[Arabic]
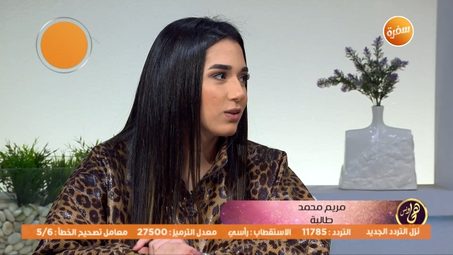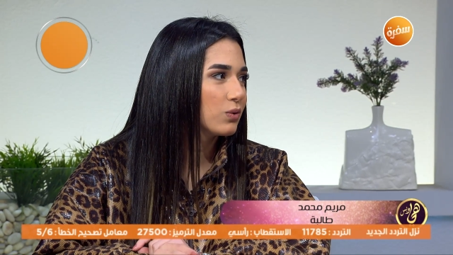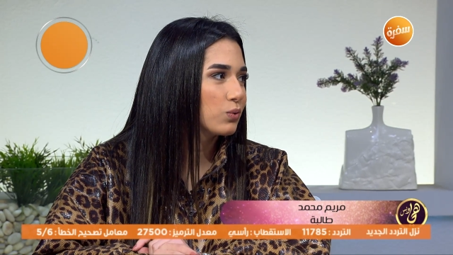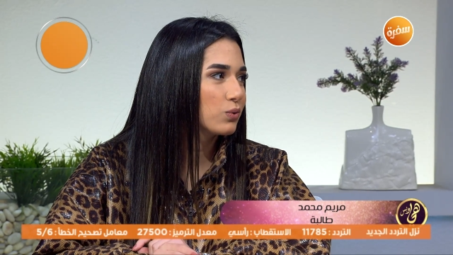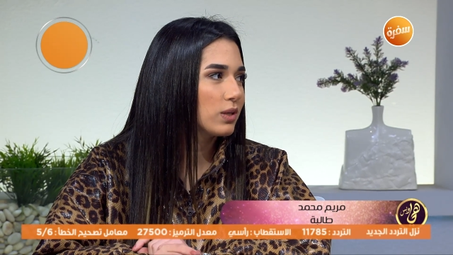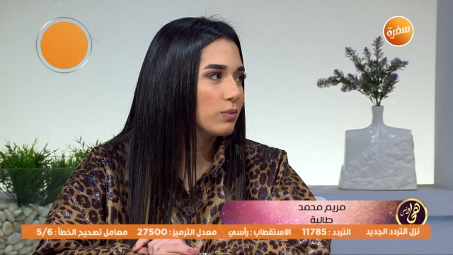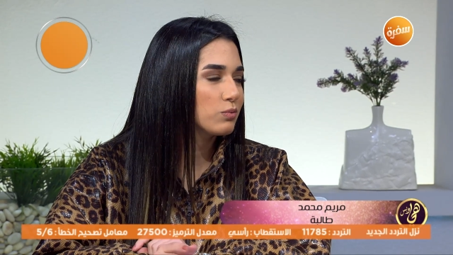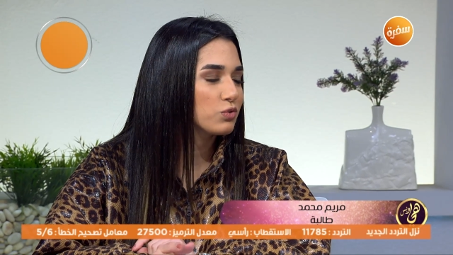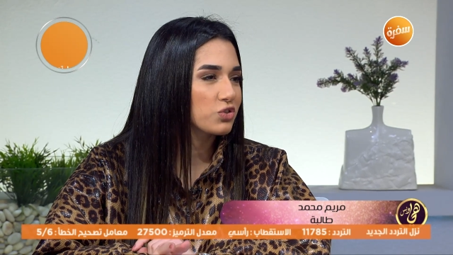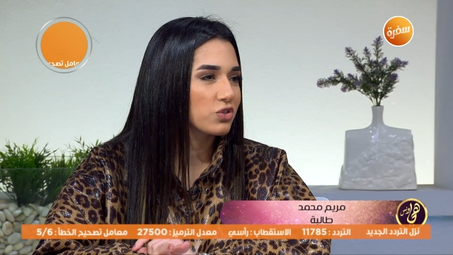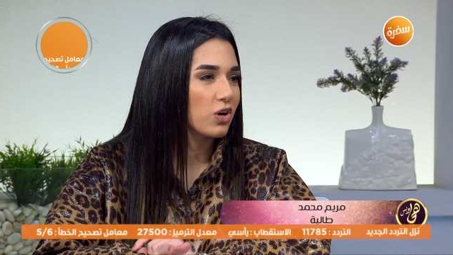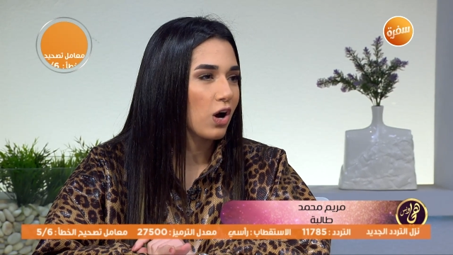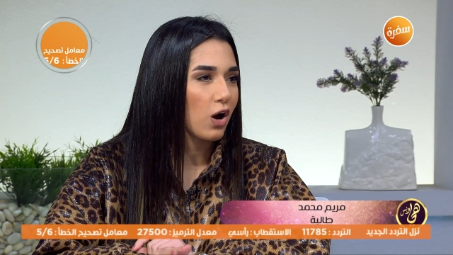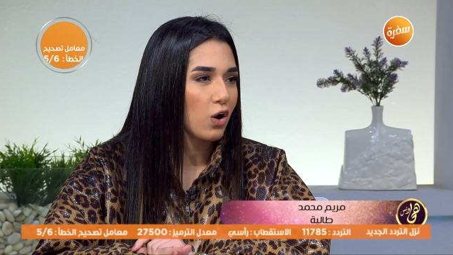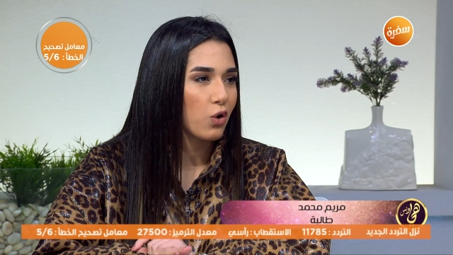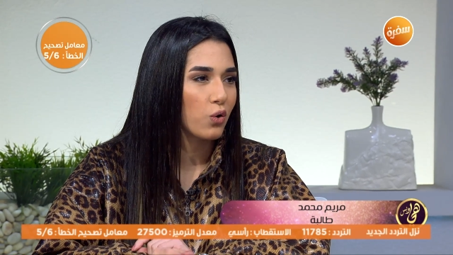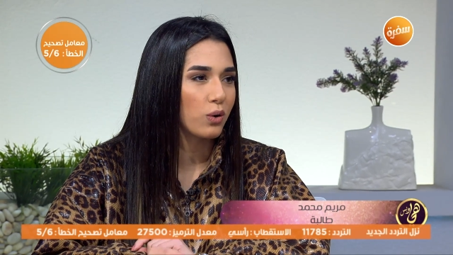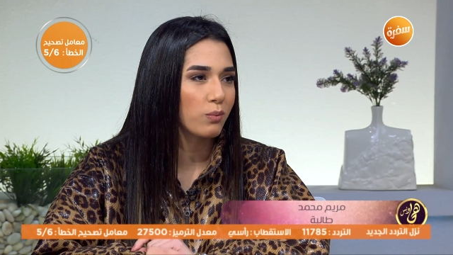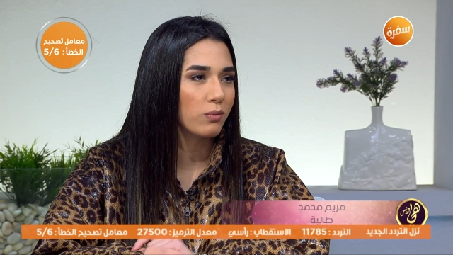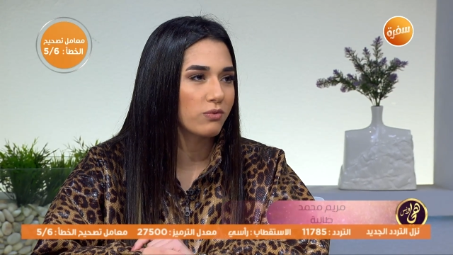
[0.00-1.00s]
وده مش صح
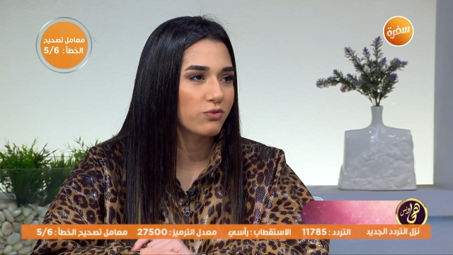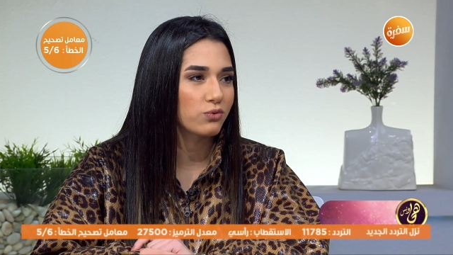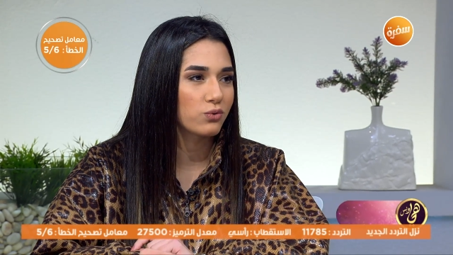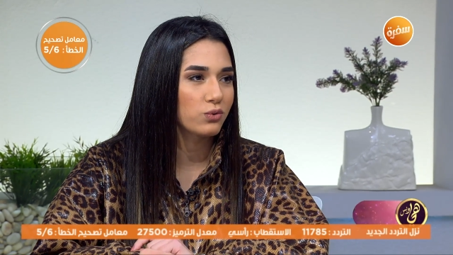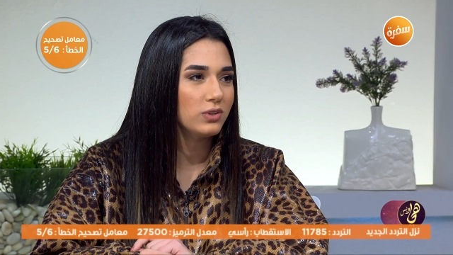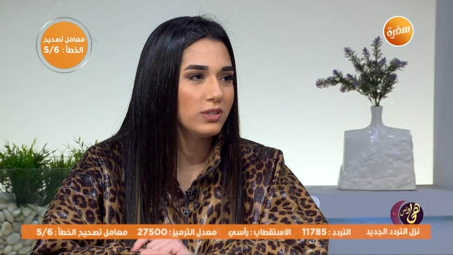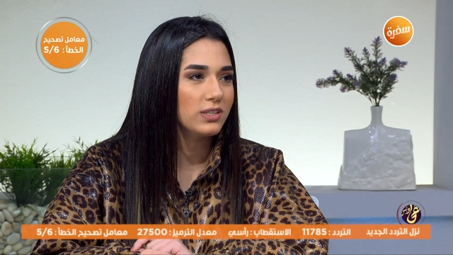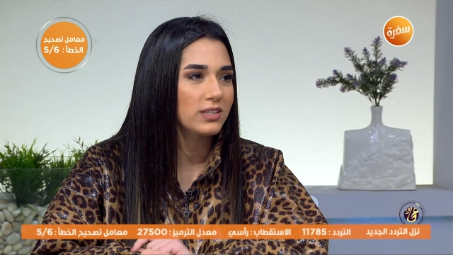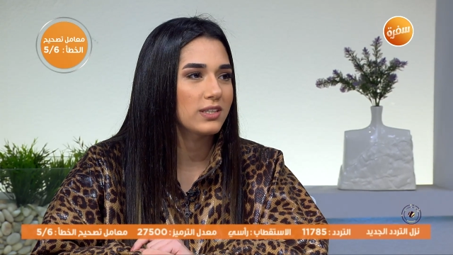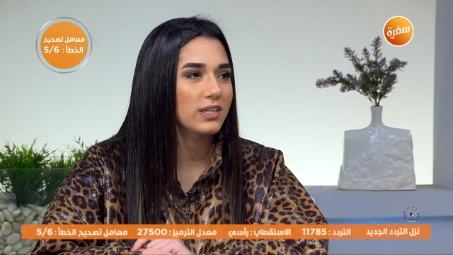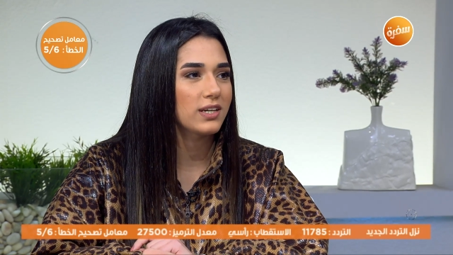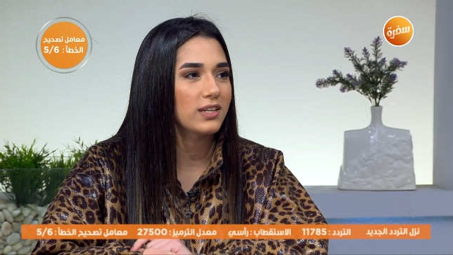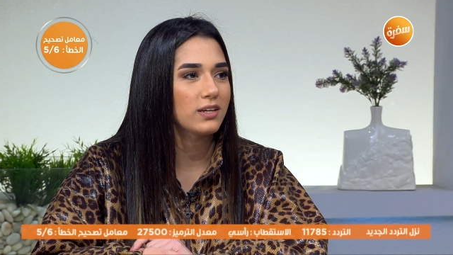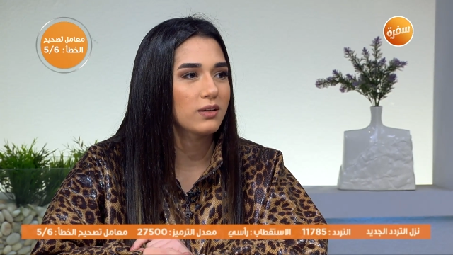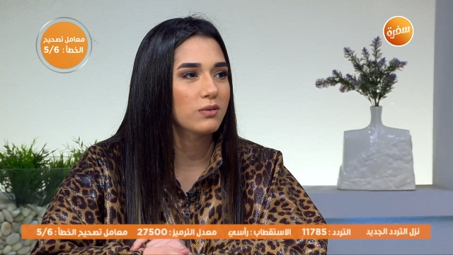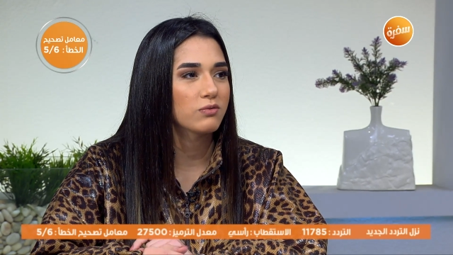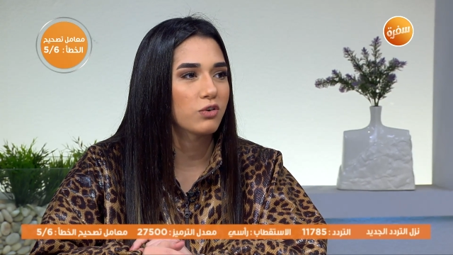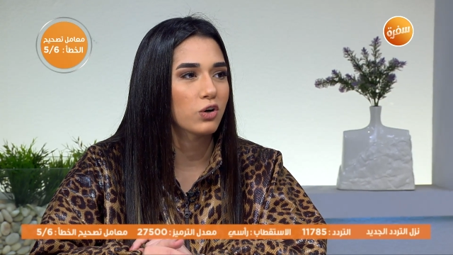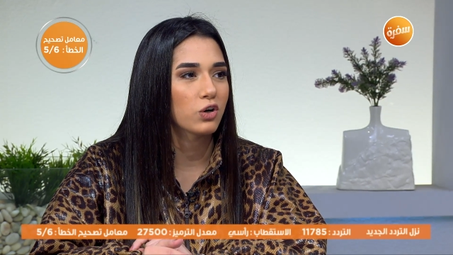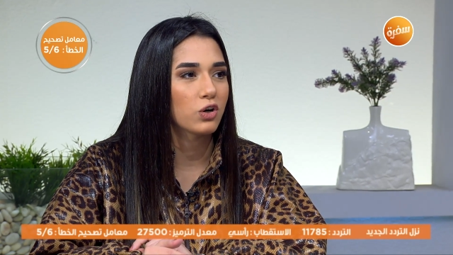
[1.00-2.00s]
هو المفروض ان احنا
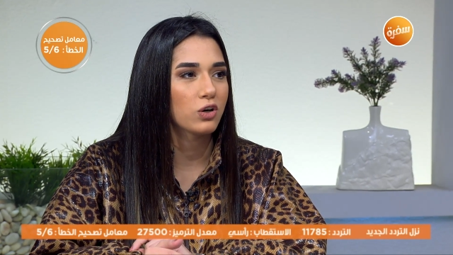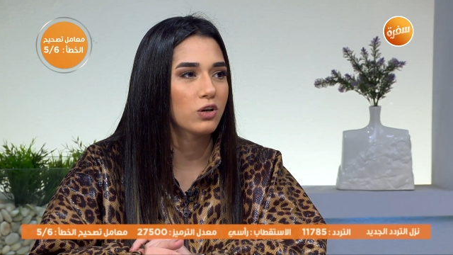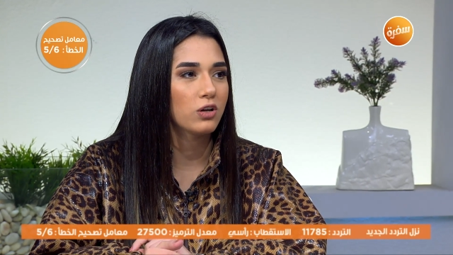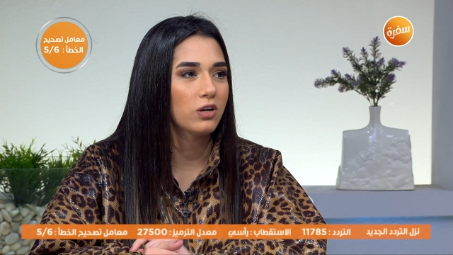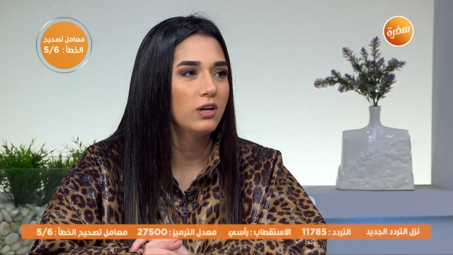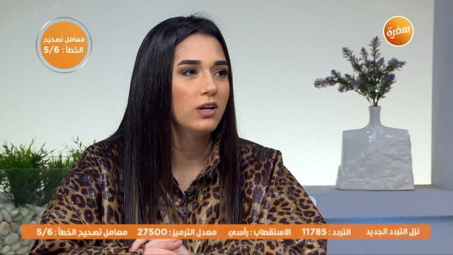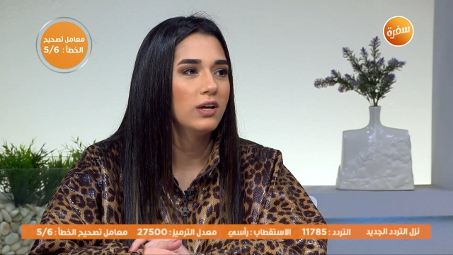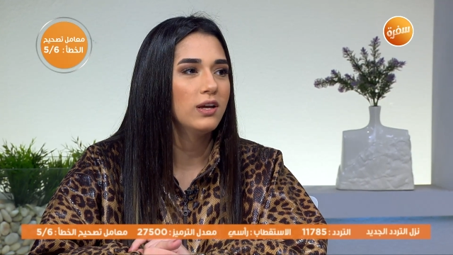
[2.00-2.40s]
نفكر